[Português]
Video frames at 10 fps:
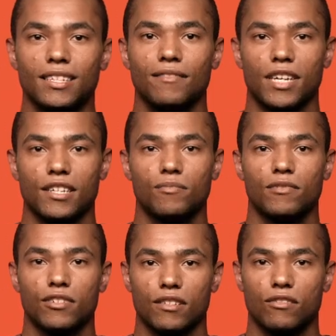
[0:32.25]
através de
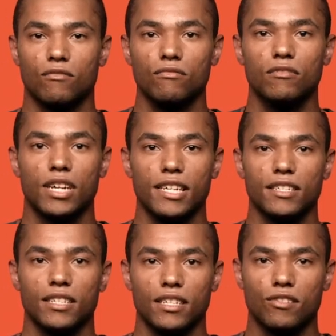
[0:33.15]
projetos
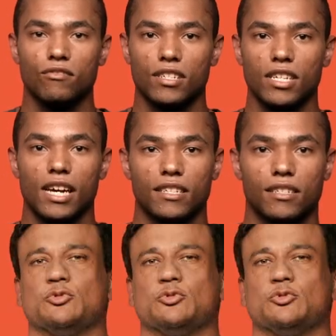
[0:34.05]
culturais e sociais.